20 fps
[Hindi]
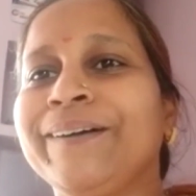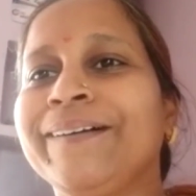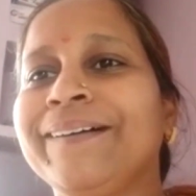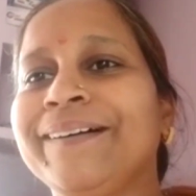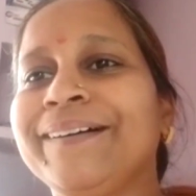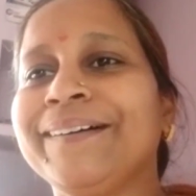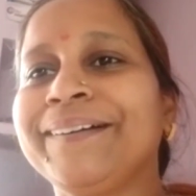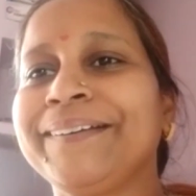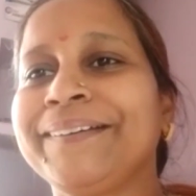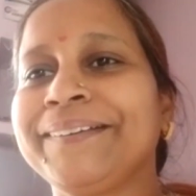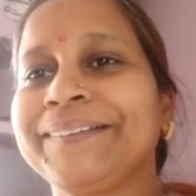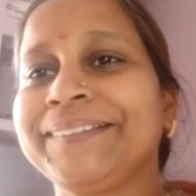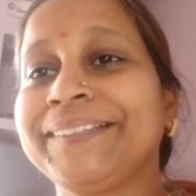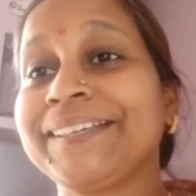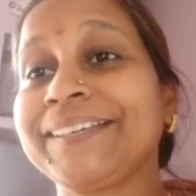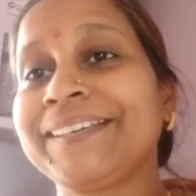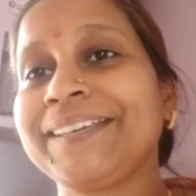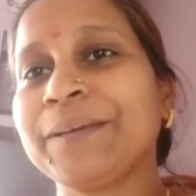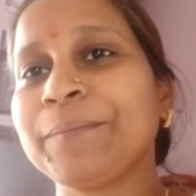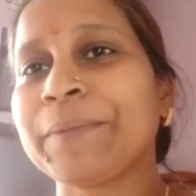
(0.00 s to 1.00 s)
और
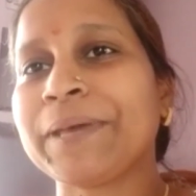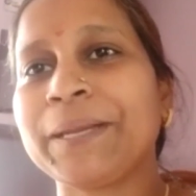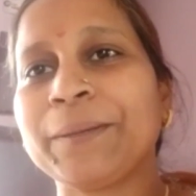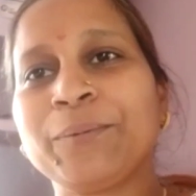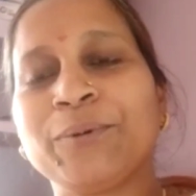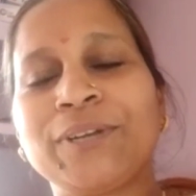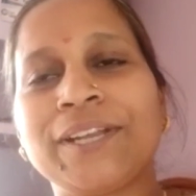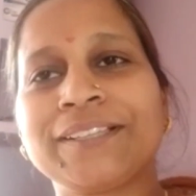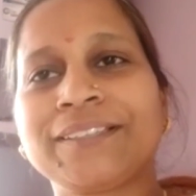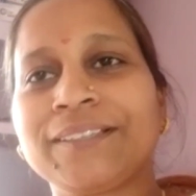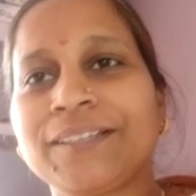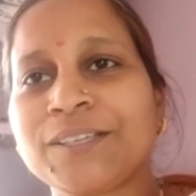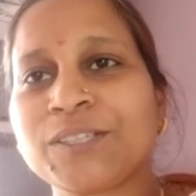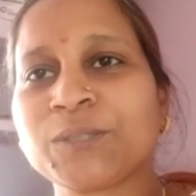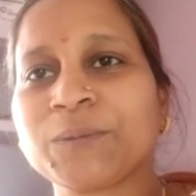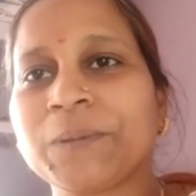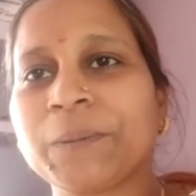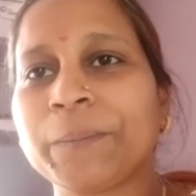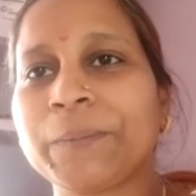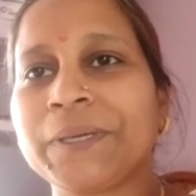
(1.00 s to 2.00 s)
देखिए मैंने बोला था ना
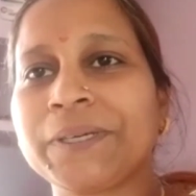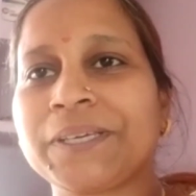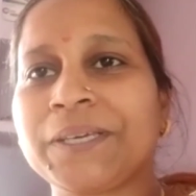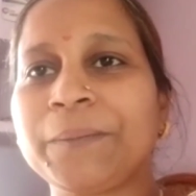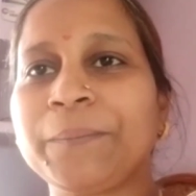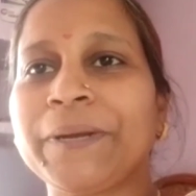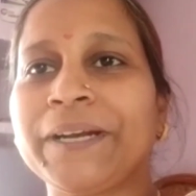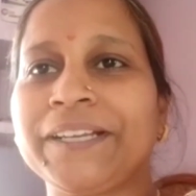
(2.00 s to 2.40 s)
सुबह में कि